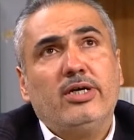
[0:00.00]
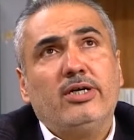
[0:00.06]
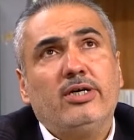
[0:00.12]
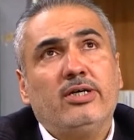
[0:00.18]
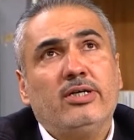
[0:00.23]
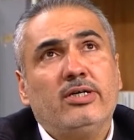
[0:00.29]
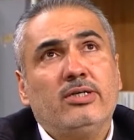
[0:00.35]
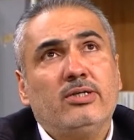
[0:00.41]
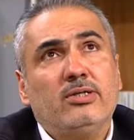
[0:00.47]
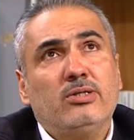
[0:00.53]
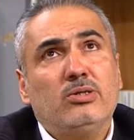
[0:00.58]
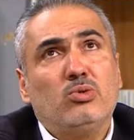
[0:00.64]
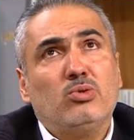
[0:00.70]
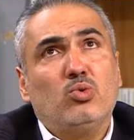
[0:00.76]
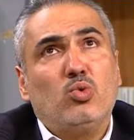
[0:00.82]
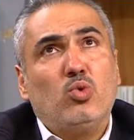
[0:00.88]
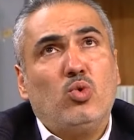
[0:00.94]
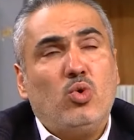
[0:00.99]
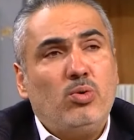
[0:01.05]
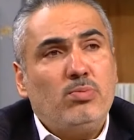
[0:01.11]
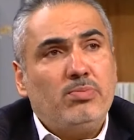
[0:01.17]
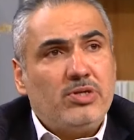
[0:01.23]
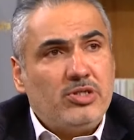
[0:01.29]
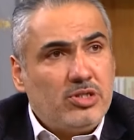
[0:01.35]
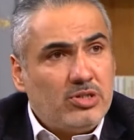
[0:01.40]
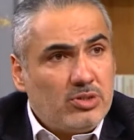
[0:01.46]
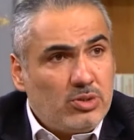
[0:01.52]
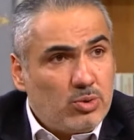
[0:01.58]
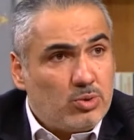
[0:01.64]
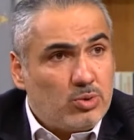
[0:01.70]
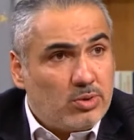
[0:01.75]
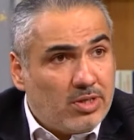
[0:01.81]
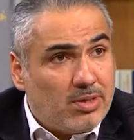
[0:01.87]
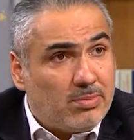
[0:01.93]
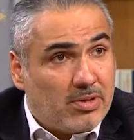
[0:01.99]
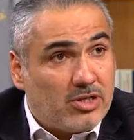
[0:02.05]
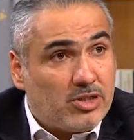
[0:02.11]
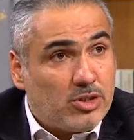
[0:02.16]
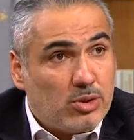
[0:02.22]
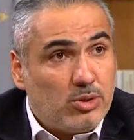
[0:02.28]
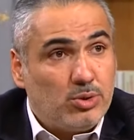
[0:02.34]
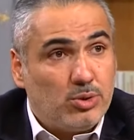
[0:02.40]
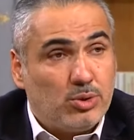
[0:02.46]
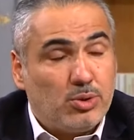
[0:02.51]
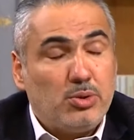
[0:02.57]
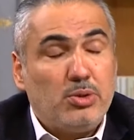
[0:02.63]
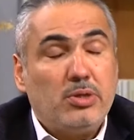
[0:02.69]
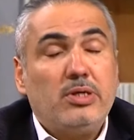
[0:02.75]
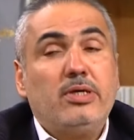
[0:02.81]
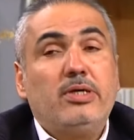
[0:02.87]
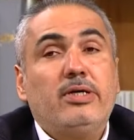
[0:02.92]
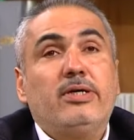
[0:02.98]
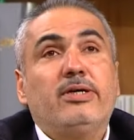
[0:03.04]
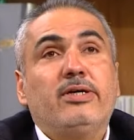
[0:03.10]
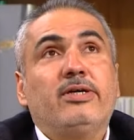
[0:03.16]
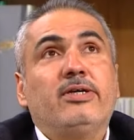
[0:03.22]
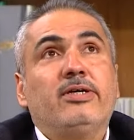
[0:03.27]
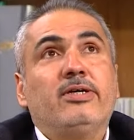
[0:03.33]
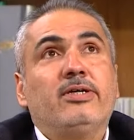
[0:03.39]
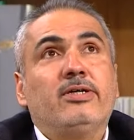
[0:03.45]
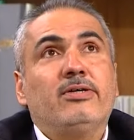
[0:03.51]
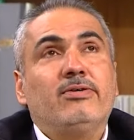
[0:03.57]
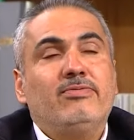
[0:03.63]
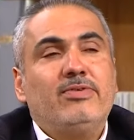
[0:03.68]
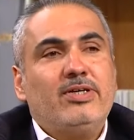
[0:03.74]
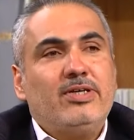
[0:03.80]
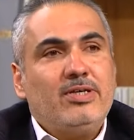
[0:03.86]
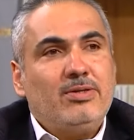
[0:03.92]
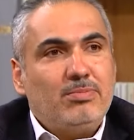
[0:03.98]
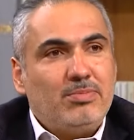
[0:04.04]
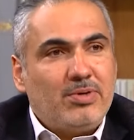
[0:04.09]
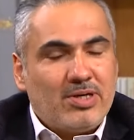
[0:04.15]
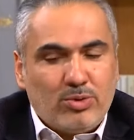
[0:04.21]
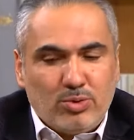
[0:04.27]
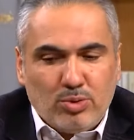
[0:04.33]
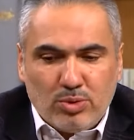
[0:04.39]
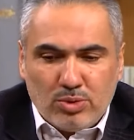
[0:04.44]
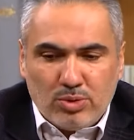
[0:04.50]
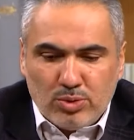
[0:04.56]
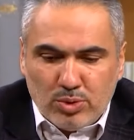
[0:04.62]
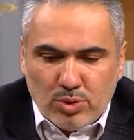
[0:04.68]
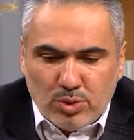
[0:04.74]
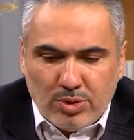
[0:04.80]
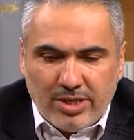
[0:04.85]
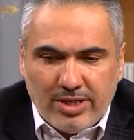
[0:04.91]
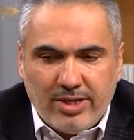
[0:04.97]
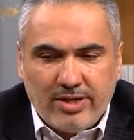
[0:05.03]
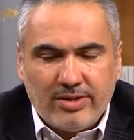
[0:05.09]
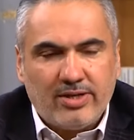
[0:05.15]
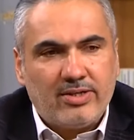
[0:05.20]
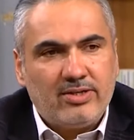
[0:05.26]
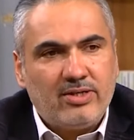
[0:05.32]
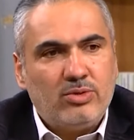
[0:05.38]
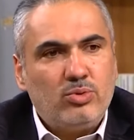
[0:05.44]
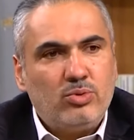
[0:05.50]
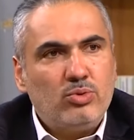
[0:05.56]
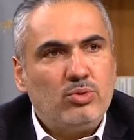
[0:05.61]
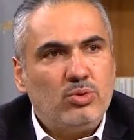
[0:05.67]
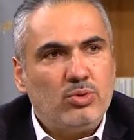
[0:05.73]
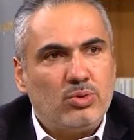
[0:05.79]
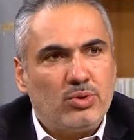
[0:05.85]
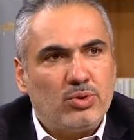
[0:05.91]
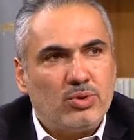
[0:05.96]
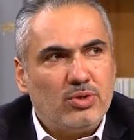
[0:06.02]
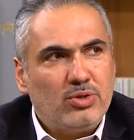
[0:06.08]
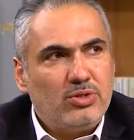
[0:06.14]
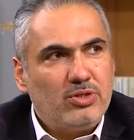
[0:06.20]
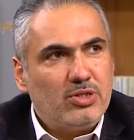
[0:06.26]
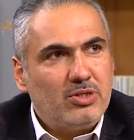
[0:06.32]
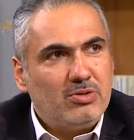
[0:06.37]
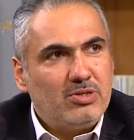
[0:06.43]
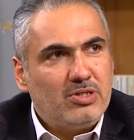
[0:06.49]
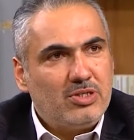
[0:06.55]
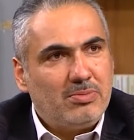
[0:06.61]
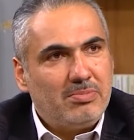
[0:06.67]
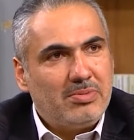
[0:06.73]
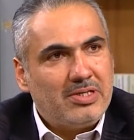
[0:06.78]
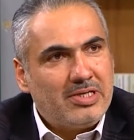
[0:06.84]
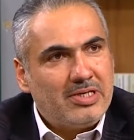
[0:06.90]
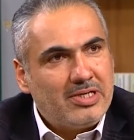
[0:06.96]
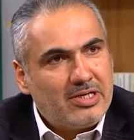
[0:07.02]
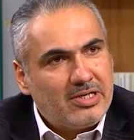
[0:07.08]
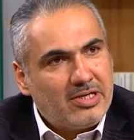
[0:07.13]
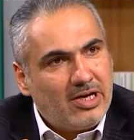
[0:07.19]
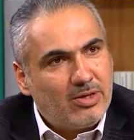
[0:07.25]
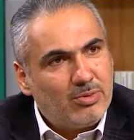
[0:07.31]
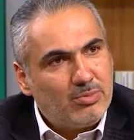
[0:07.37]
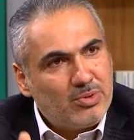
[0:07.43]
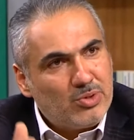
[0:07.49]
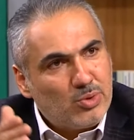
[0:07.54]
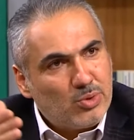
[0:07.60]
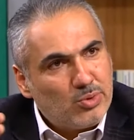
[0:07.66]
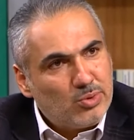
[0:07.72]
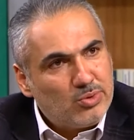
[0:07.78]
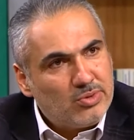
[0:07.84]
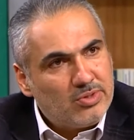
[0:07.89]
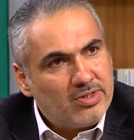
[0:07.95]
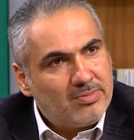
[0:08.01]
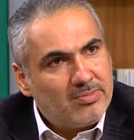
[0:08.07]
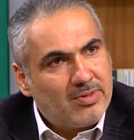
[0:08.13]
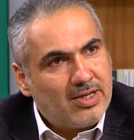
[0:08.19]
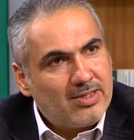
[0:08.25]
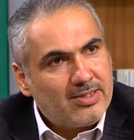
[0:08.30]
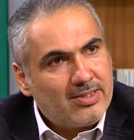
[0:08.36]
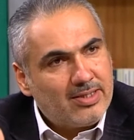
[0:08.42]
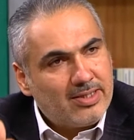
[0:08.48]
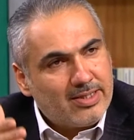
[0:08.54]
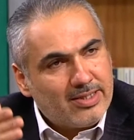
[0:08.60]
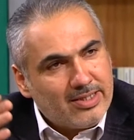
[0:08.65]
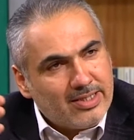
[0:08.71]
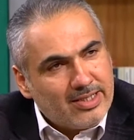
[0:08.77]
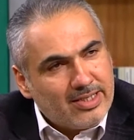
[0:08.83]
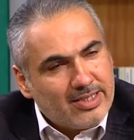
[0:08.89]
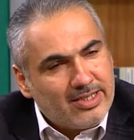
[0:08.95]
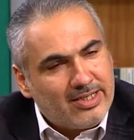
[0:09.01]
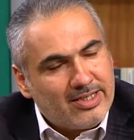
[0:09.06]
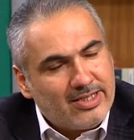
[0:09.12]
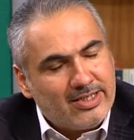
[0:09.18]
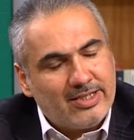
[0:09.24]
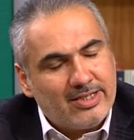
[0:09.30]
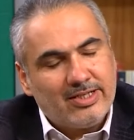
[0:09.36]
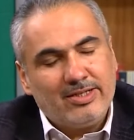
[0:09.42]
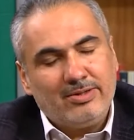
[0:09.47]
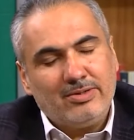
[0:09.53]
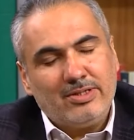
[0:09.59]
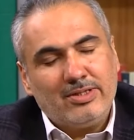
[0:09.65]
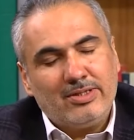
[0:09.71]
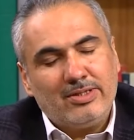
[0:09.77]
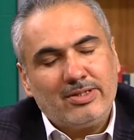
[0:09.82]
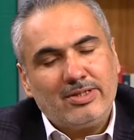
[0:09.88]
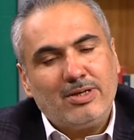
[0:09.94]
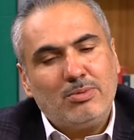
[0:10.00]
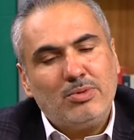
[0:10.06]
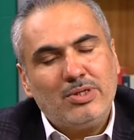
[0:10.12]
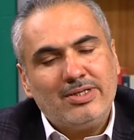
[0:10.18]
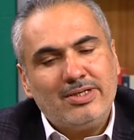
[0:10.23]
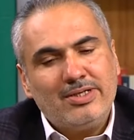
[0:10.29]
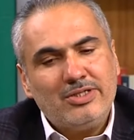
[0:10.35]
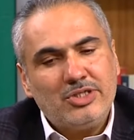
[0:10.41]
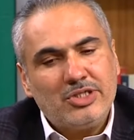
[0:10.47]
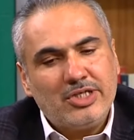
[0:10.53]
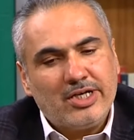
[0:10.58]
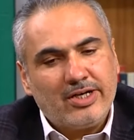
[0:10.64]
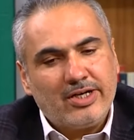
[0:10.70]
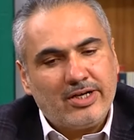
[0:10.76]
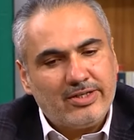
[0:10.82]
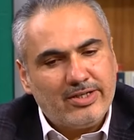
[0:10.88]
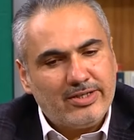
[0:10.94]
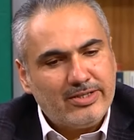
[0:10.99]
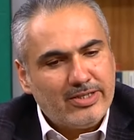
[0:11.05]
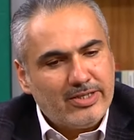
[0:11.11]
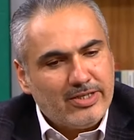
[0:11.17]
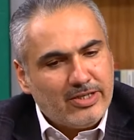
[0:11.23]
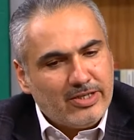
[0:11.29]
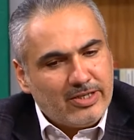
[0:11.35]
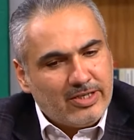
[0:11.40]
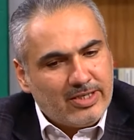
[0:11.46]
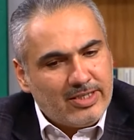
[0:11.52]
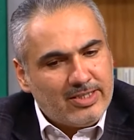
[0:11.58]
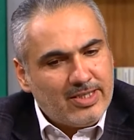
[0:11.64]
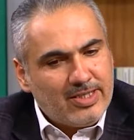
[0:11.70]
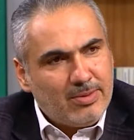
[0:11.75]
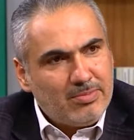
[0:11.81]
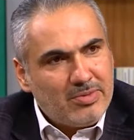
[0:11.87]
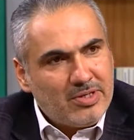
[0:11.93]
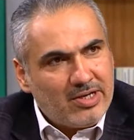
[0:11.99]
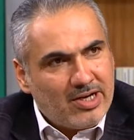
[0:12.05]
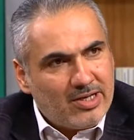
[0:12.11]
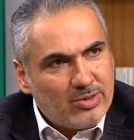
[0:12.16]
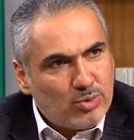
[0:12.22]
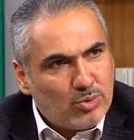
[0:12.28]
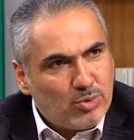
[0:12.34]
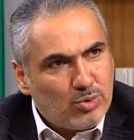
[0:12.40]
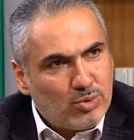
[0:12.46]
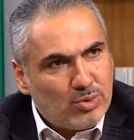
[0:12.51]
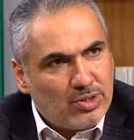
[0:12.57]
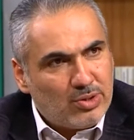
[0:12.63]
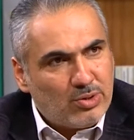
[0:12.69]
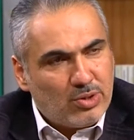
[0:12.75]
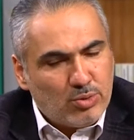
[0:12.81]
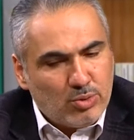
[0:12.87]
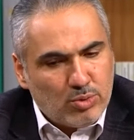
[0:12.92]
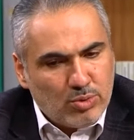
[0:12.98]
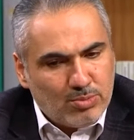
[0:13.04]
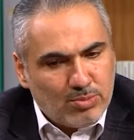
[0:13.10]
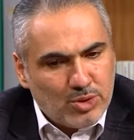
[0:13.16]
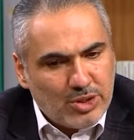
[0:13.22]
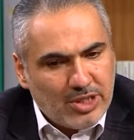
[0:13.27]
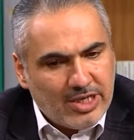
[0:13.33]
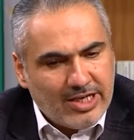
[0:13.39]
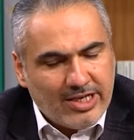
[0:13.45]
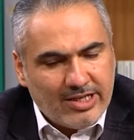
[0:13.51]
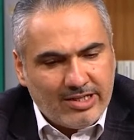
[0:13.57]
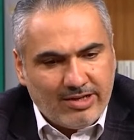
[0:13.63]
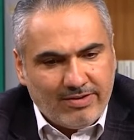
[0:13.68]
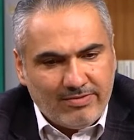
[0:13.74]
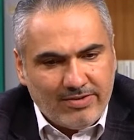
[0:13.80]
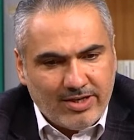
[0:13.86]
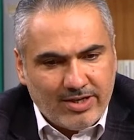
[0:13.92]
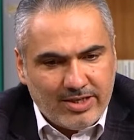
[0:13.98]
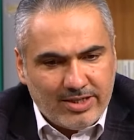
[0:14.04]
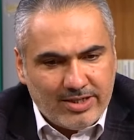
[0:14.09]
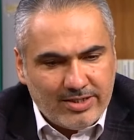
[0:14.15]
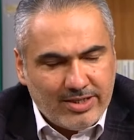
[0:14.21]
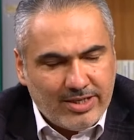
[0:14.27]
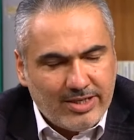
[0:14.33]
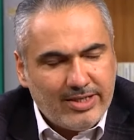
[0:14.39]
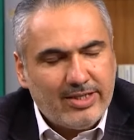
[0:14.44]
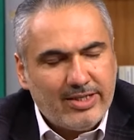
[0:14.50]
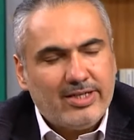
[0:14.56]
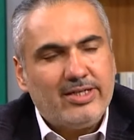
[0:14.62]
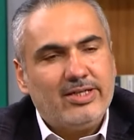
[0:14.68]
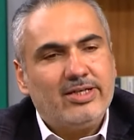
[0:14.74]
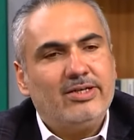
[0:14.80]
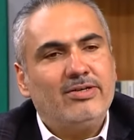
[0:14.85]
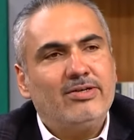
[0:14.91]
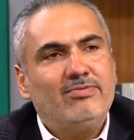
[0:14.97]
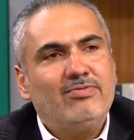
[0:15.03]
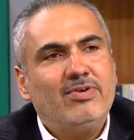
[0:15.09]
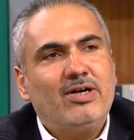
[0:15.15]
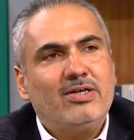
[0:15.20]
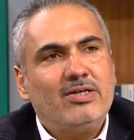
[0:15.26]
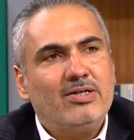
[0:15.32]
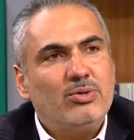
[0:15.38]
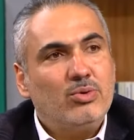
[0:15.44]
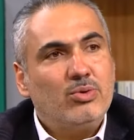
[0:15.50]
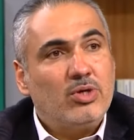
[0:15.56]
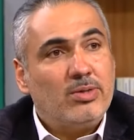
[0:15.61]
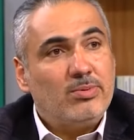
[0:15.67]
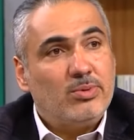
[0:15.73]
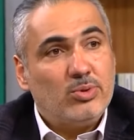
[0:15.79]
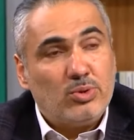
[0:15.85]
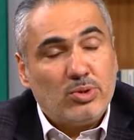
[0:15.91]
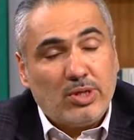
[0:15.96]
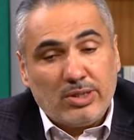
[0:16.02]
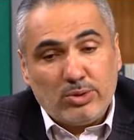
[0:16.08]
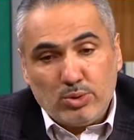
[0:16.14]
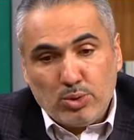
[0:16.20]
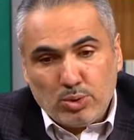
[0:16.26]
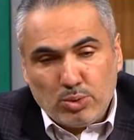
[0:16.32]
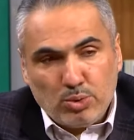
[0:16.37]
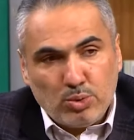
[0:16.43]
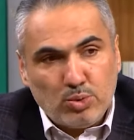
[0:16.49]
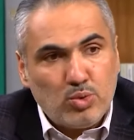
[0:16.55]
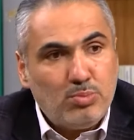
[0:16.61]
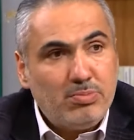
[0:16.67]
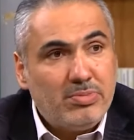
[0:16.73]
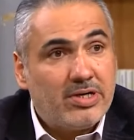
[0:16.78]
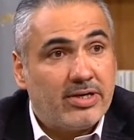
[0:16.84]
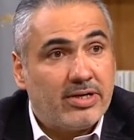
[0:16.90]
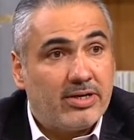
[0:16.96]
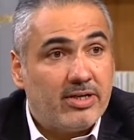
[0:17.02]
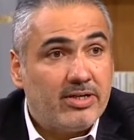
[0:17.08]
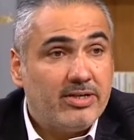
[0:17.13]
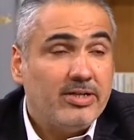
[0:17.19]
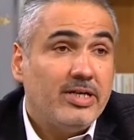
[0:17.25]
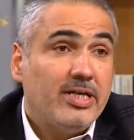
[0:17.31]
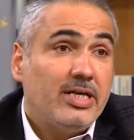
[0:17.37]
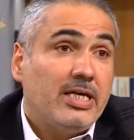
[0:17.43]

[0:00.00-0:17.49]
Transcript: E, 15. yüzyılda başlıyor hı hı. E, ve imparatorun sonuna kadar da tutuluyor. İşte Medeni kan 1926'da e, kabul edilinceye kadar İslam miras hukukuna göre tutulmuş tereke defterlerinde e, varlığını görebiliriz. Yani çok uzun bir aralık.